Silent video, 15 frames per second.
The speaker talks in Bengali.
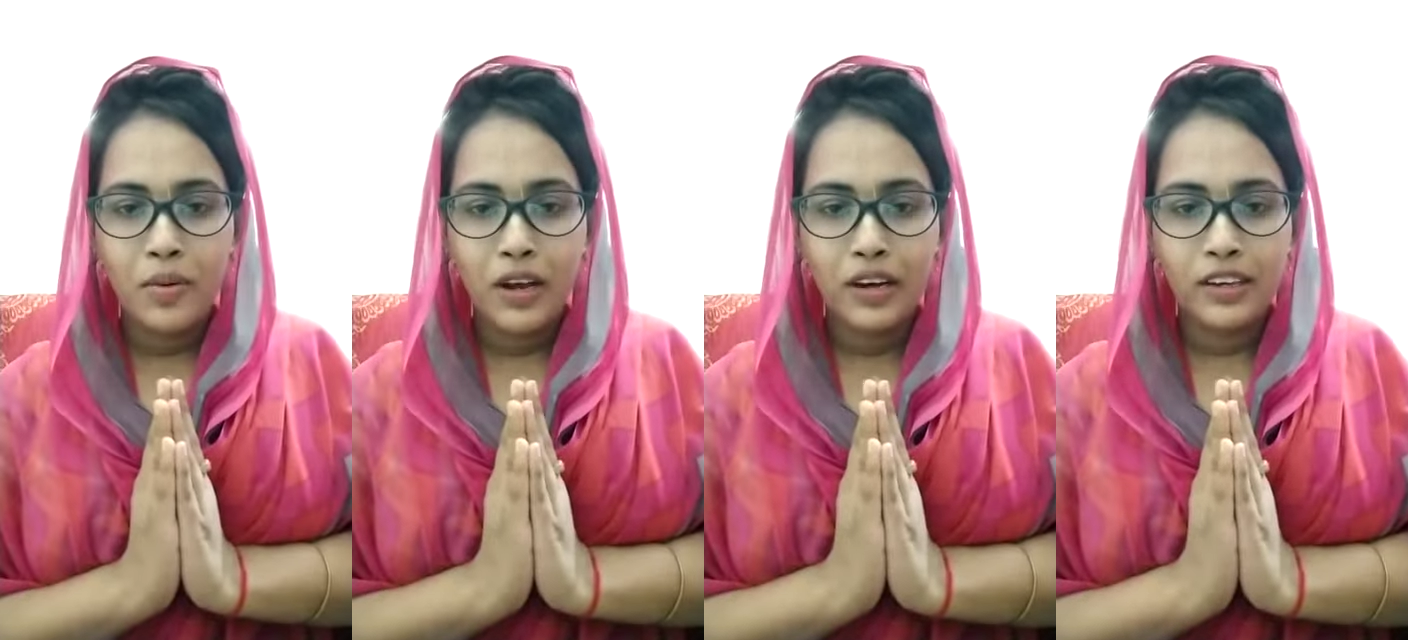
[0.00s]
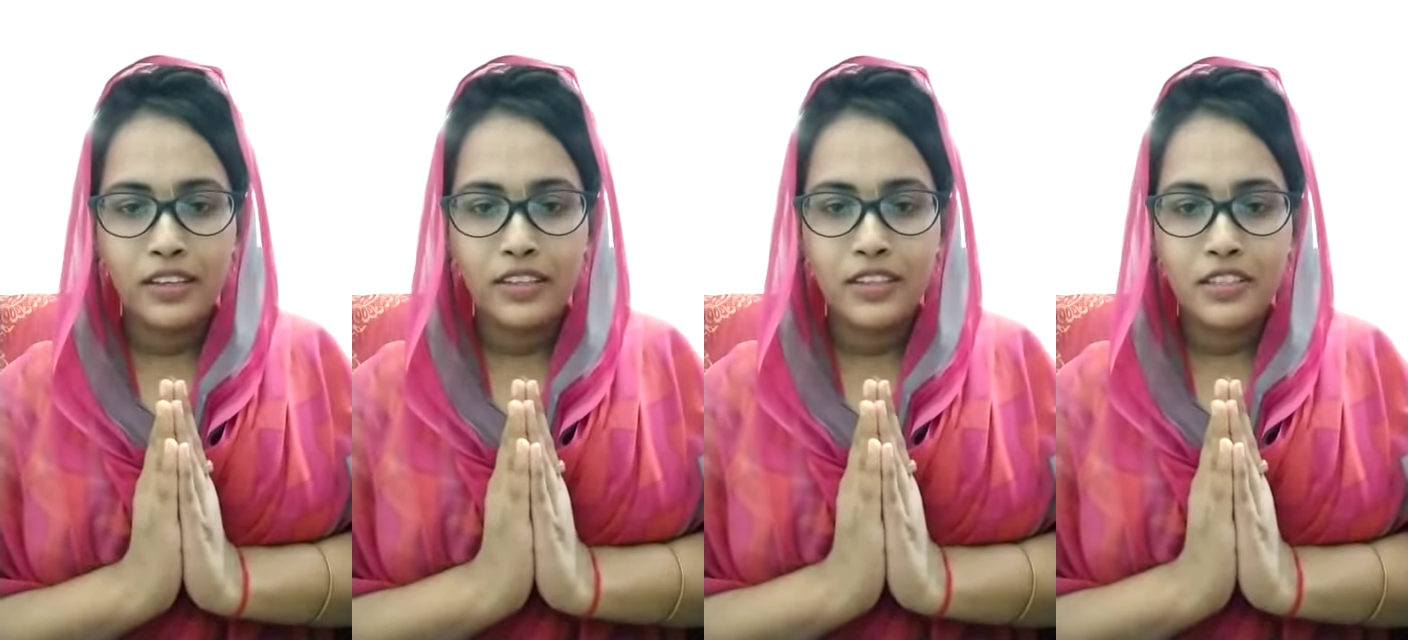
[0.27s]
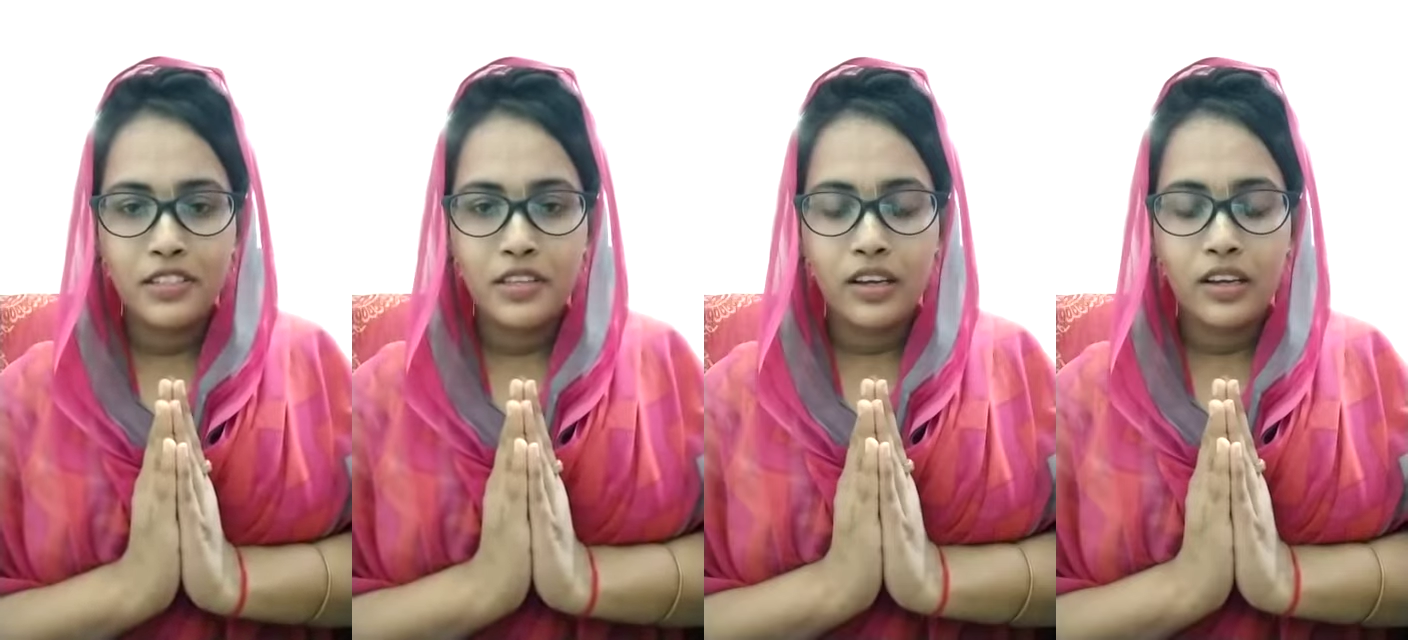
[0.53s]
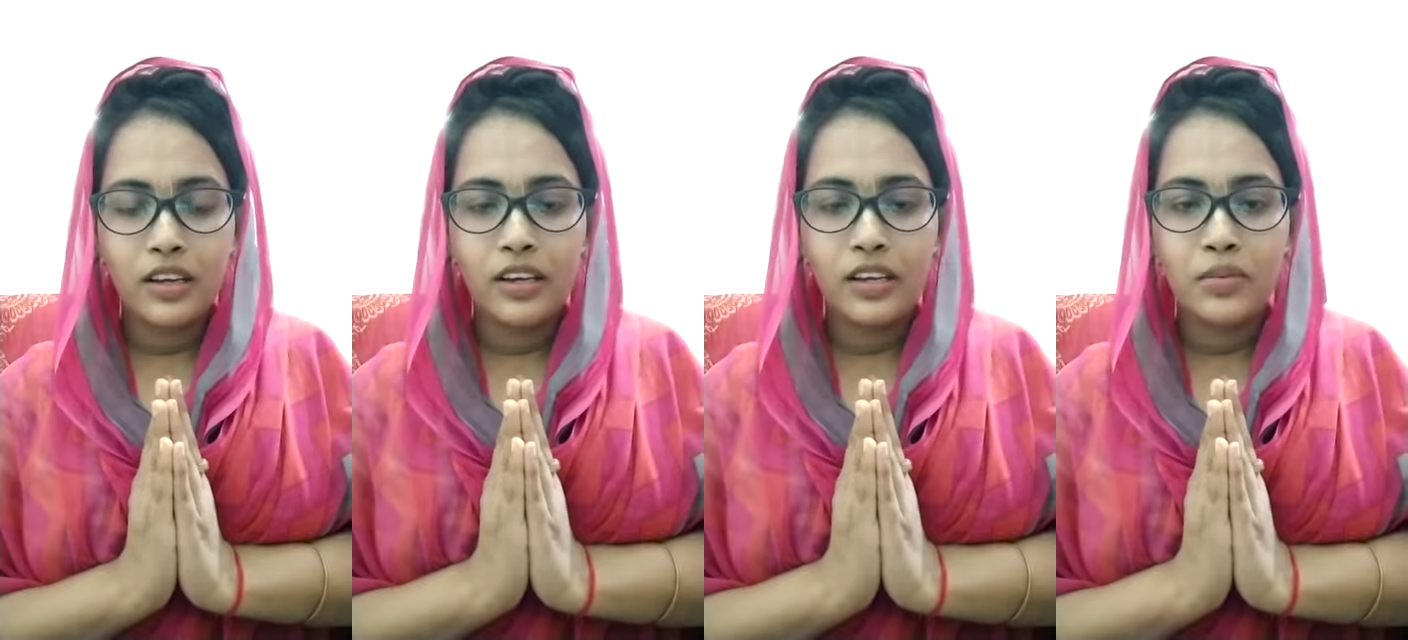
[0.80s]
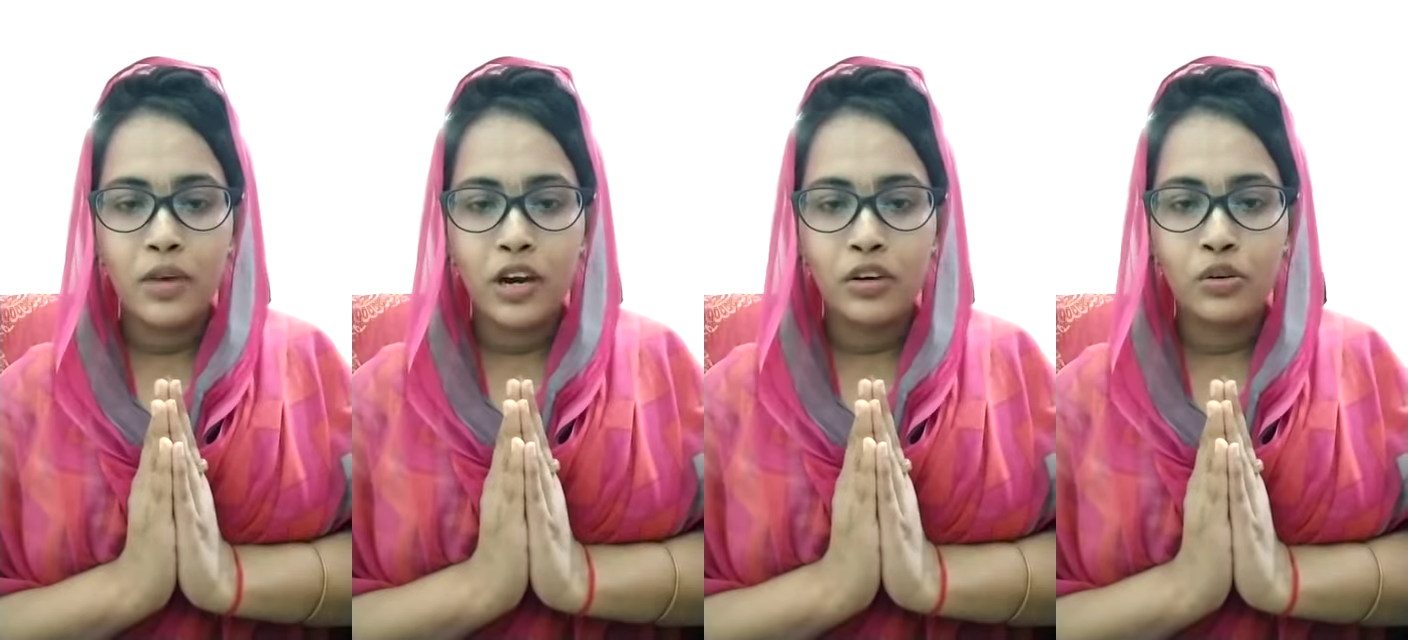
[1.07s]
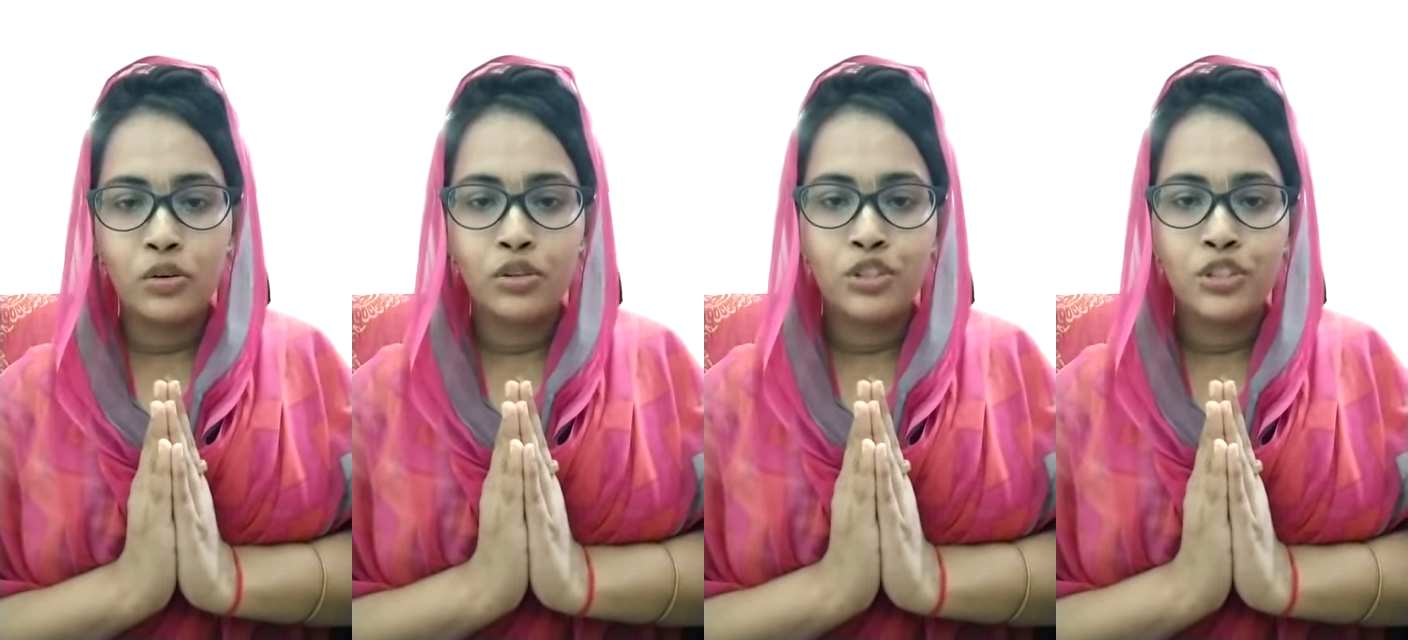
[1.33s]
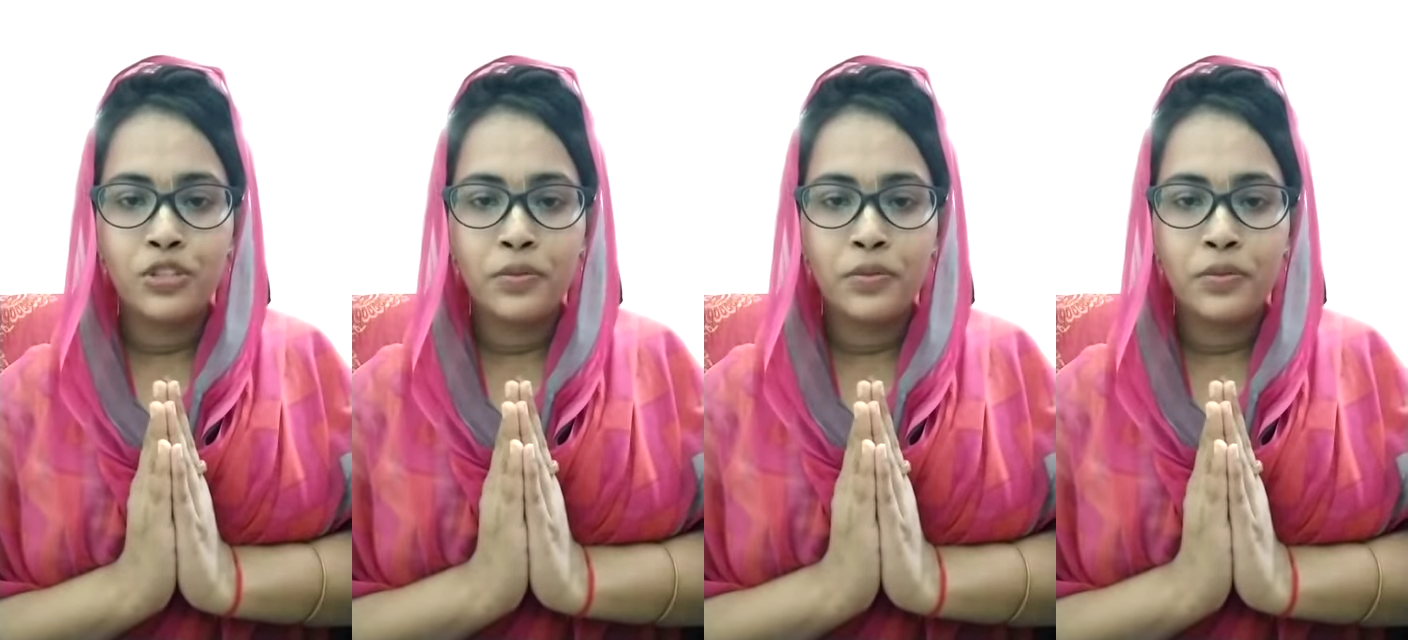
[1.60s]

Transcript: বাংলাদেশ থেকে লিমা ঘোষ